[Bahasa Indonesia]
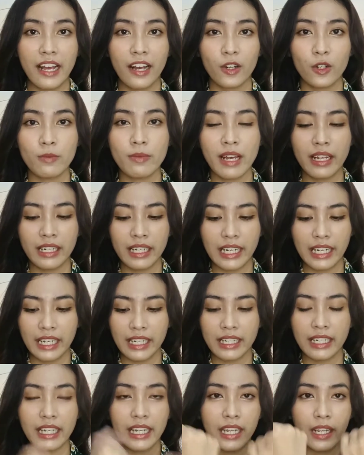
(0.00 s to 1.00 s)
ya aku
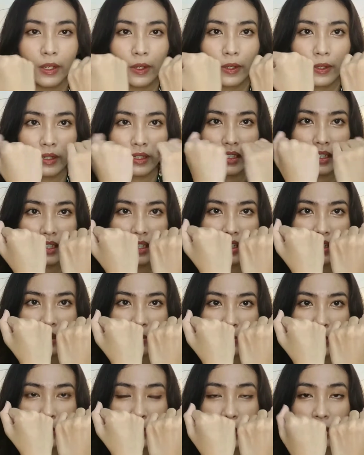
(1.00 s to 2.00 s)
bandingin di
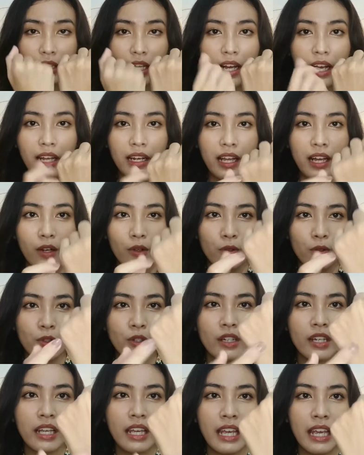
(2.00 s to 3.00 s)
uh, punggung tangan
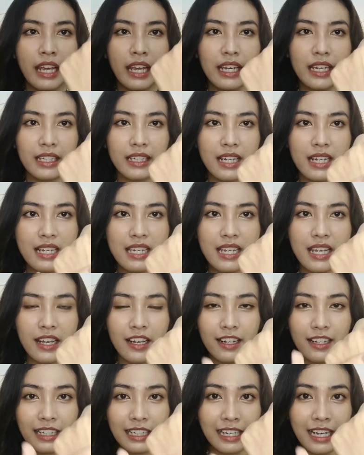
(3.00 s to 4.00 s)
aku ini tadi
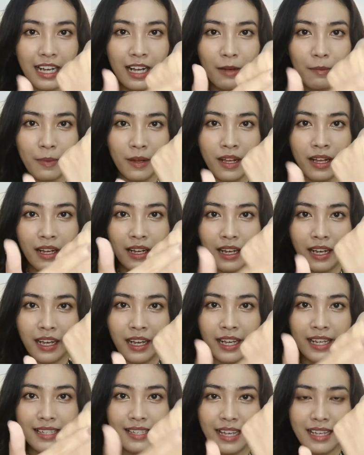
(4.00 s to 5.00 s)
yang nggak
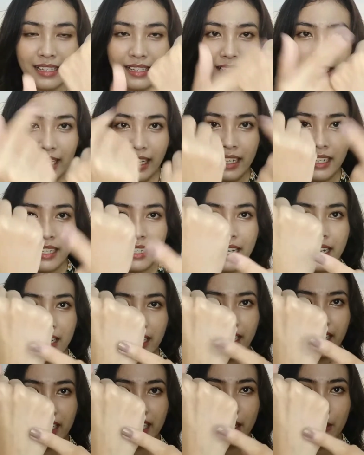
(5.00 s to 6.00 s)
pakai sunscreen
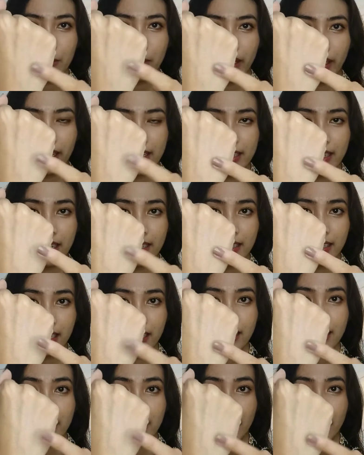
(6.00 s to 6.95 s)
dan ini yang pakai sunscreen